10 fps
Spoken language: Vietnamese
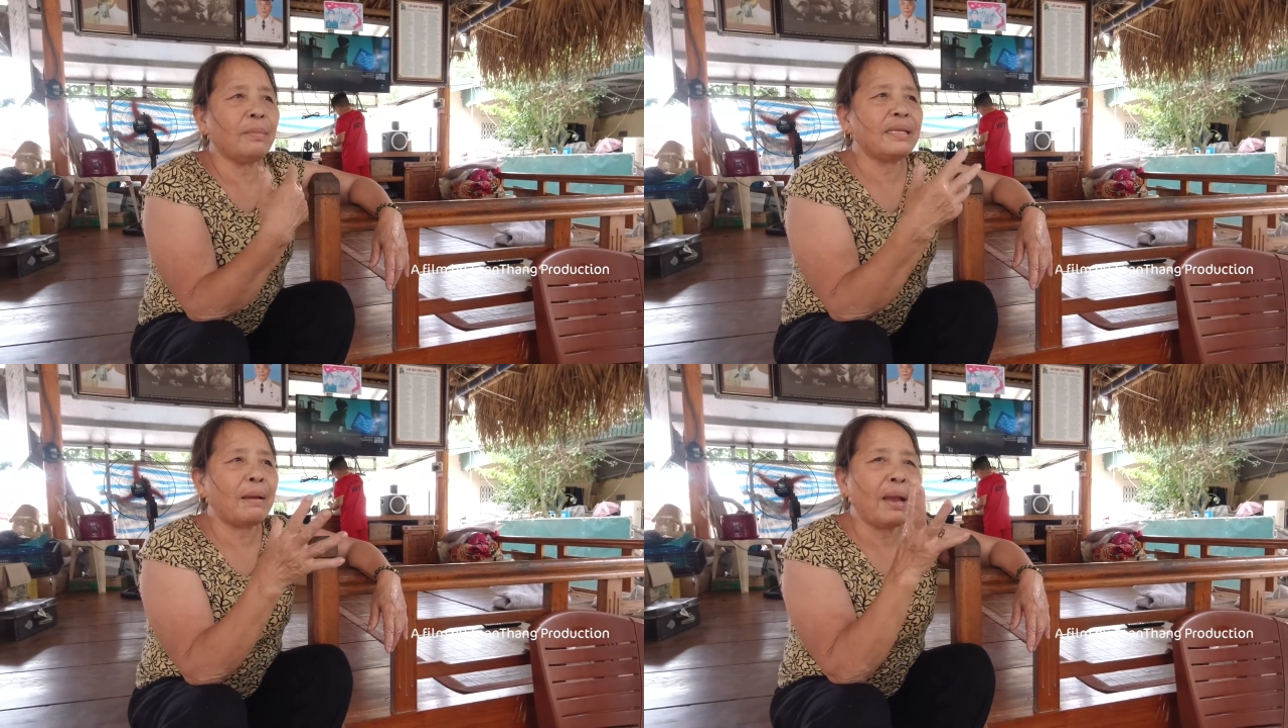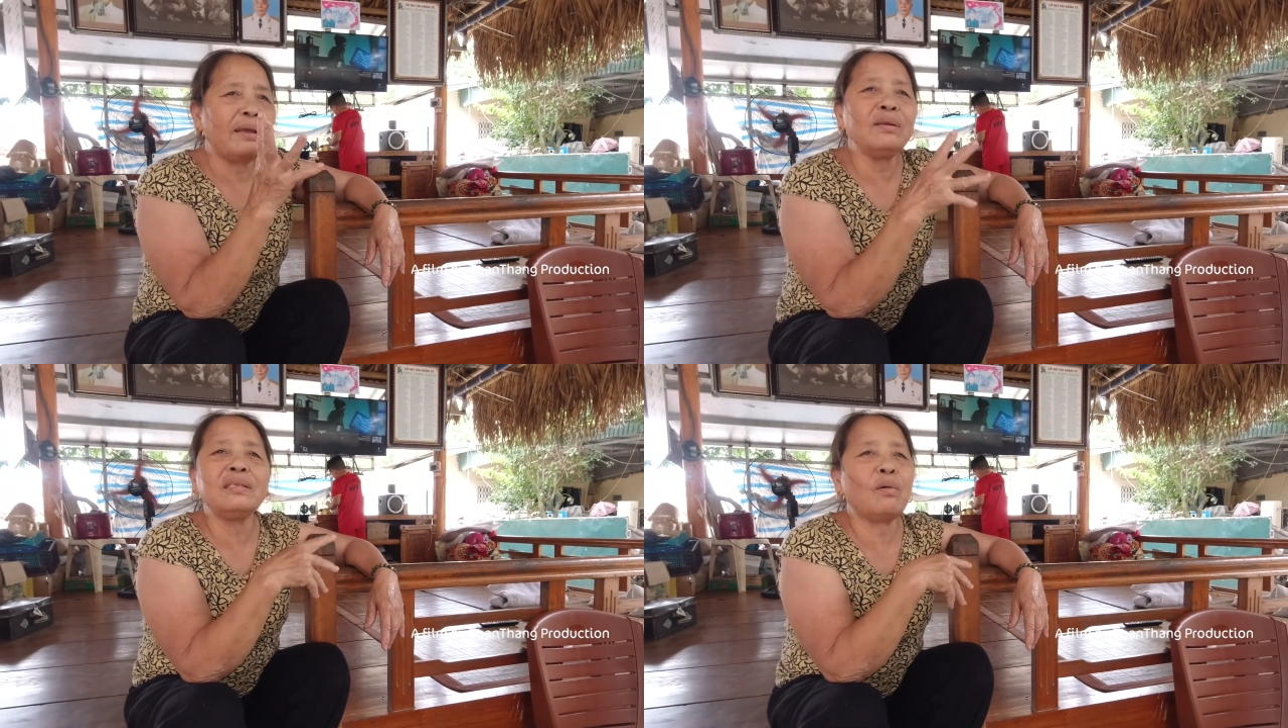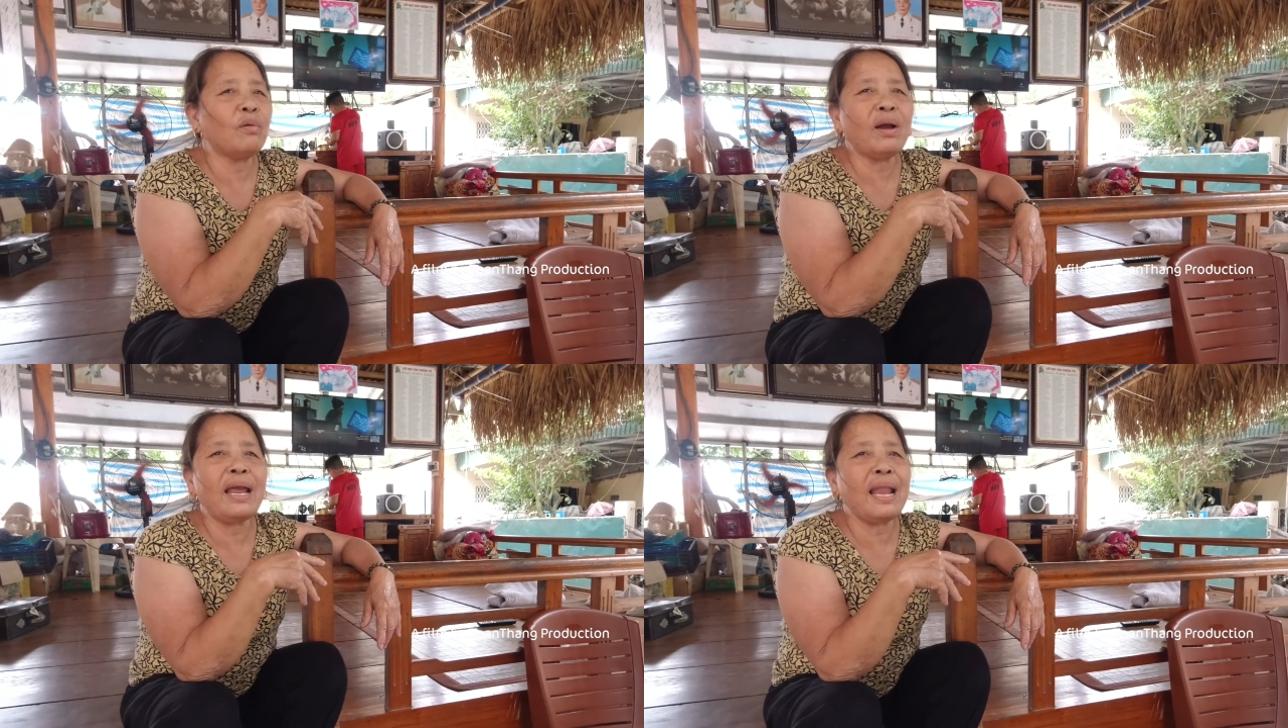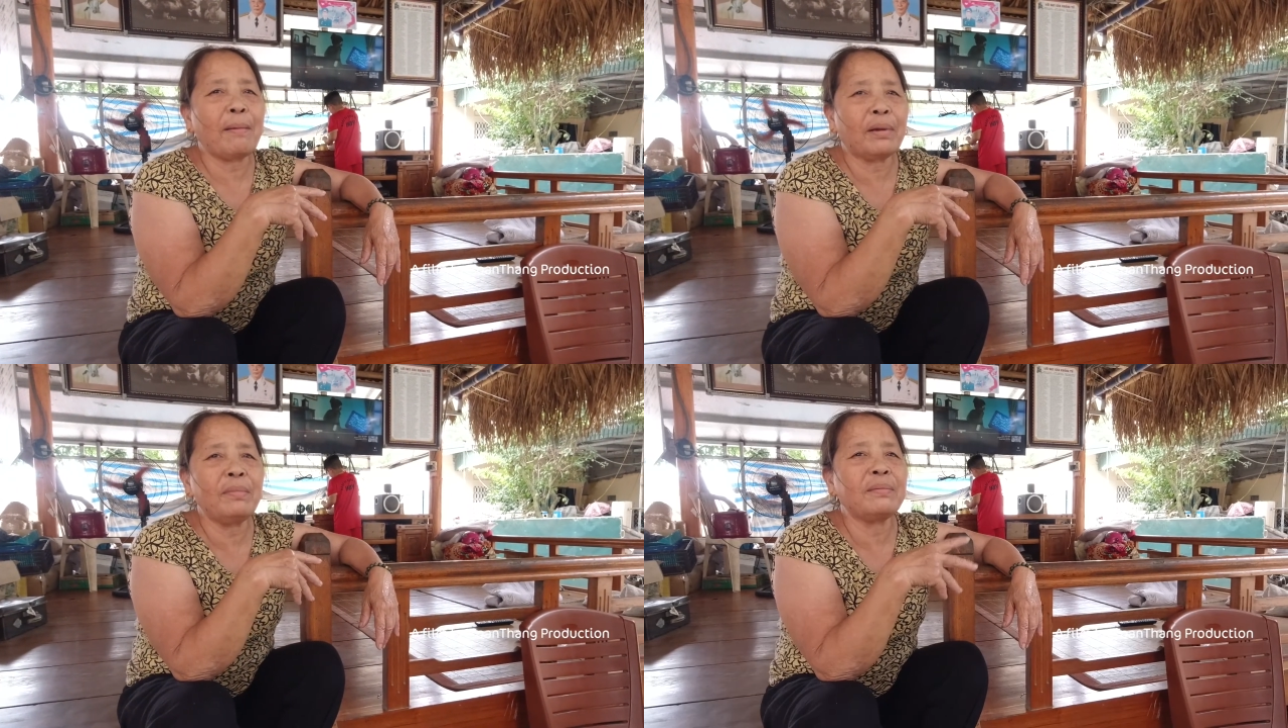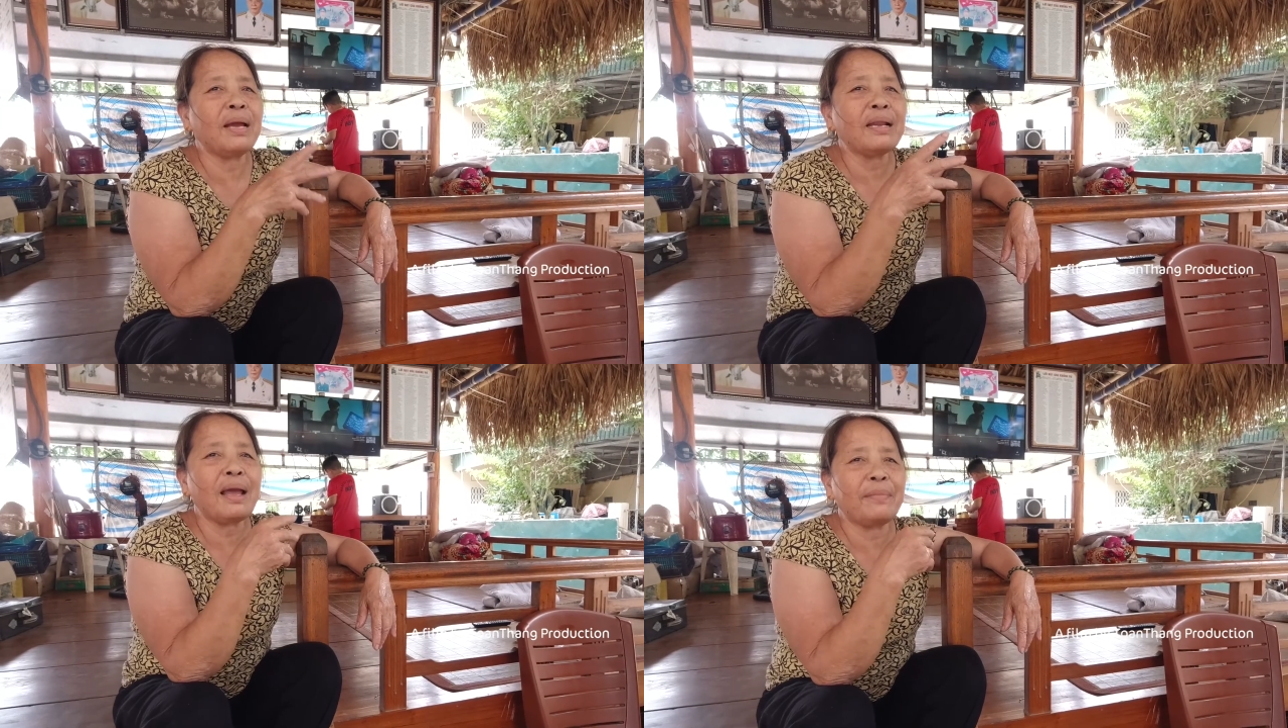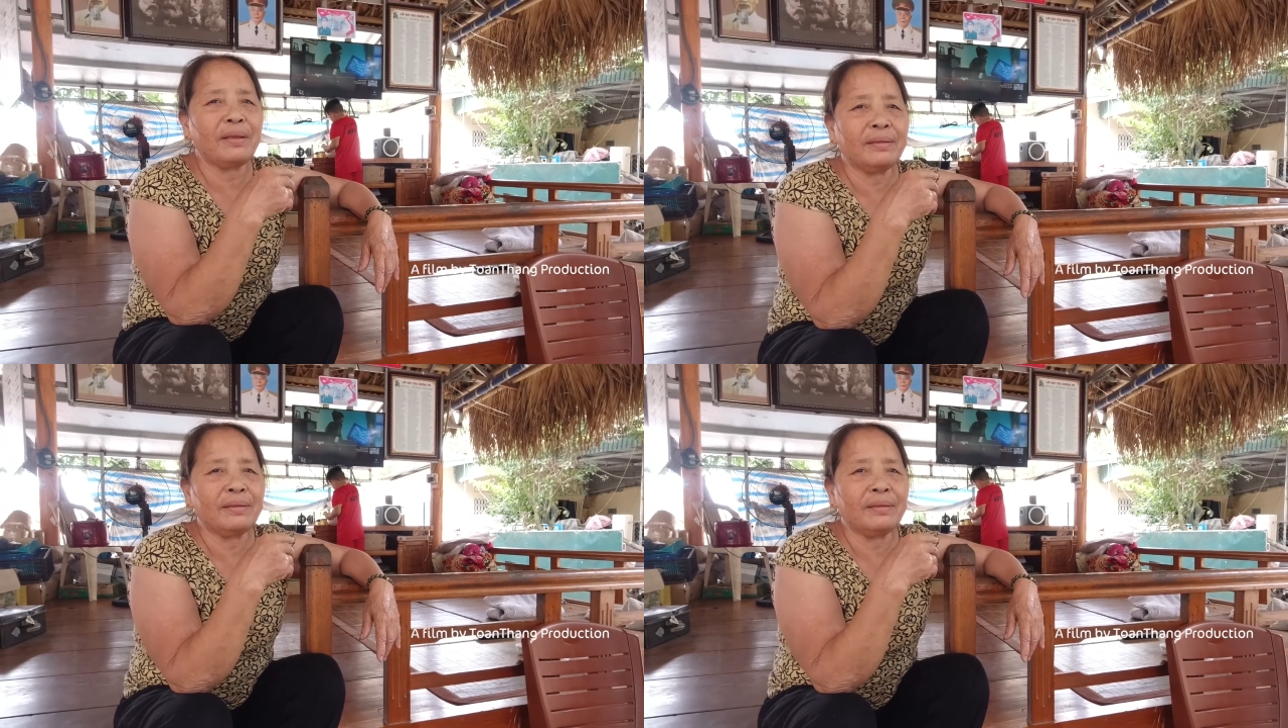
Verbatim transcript: Nhưng mà nhà máy con dâu không có ai làm mà mình bác làm